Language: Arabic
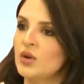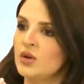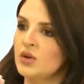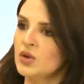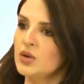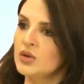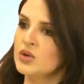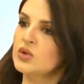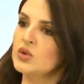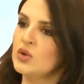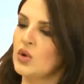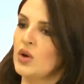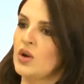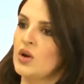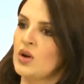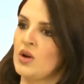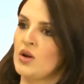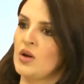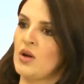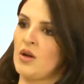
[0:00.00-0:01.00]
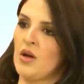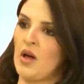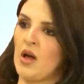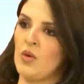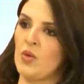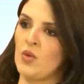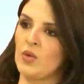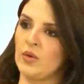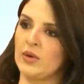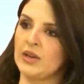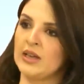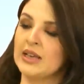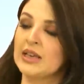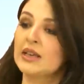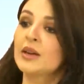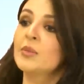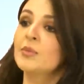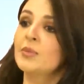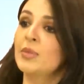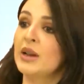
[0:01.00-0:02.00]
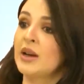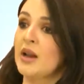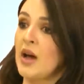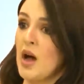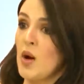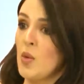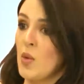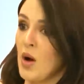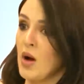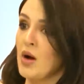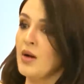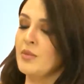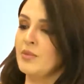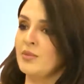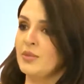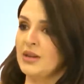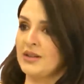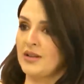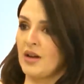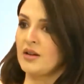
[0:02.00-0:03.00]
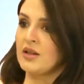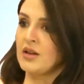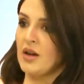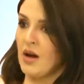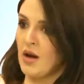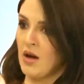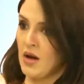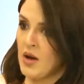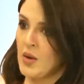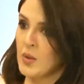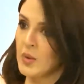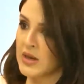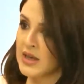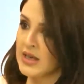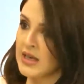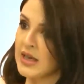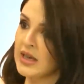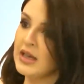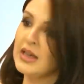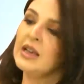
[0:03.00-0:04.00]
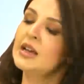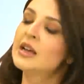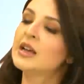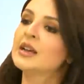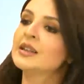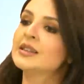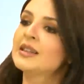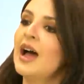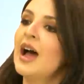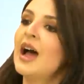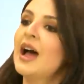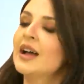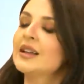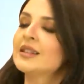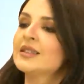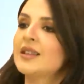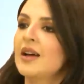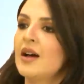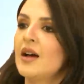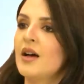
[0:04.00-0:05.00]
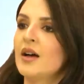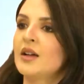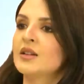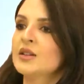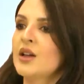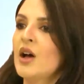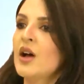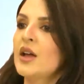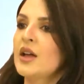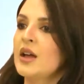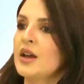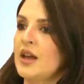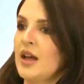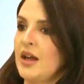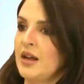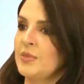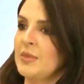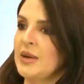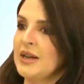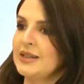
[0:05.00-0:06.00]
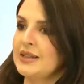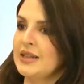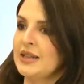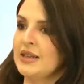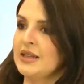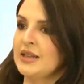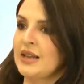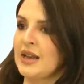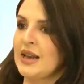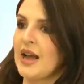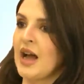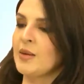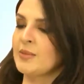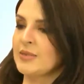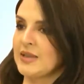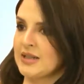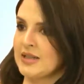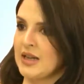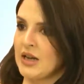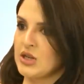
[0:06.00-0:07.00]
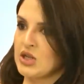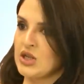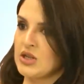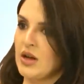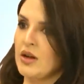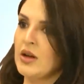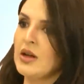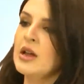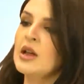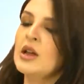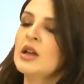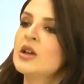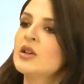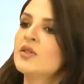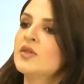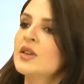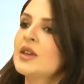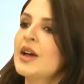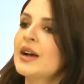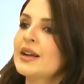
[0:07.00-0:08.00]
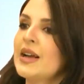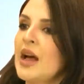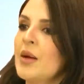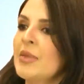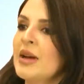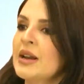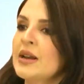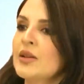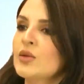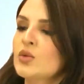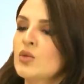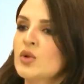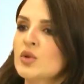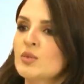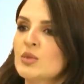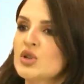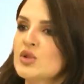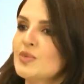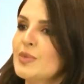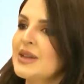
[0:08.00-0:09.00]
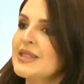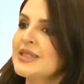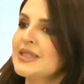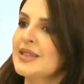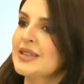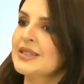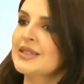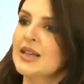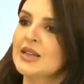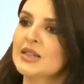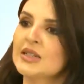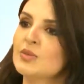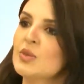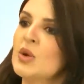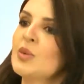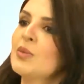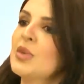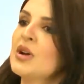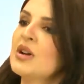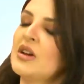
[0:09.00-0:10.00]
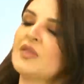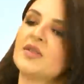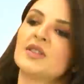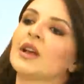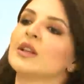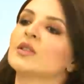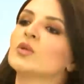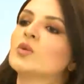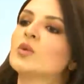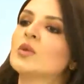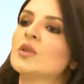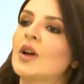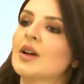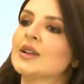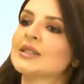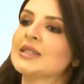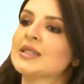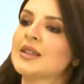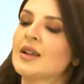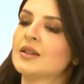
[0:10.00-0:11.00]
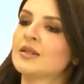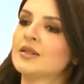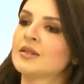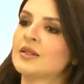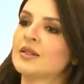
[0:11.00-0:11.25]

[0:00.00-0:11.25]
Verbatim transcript: يصدر او يكب الهواء بطريقه قويه تا حتى نظهر هالماده يلي عم تزعجنا فيها كمان تكون مش بس قصص من برا فيها تكون اصلا